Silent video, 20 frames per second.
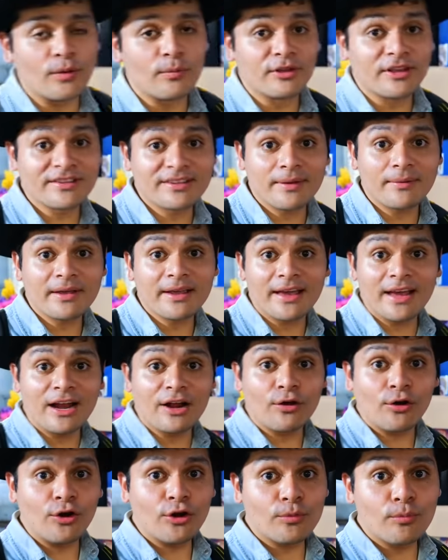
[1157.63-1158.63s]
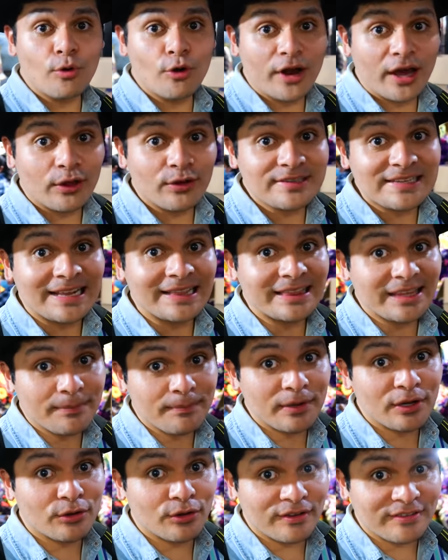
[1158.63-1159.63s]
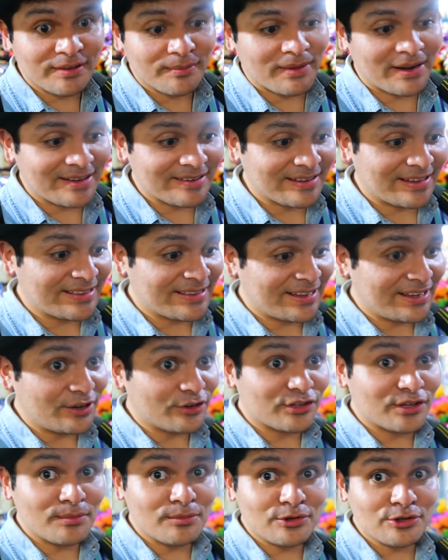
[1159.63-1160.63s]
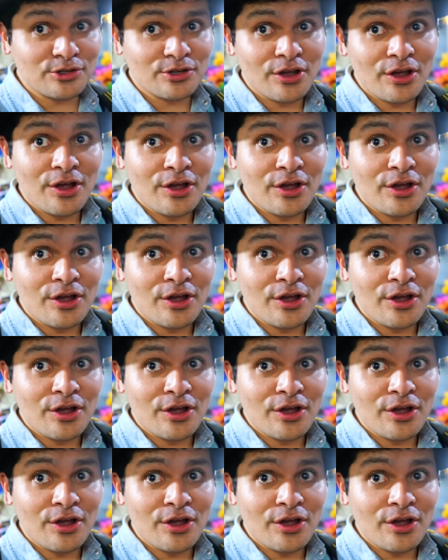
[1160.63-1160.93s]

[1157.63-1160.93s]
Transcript: Como ya saben, el color morado es el típico de Semana Santa y nos hemos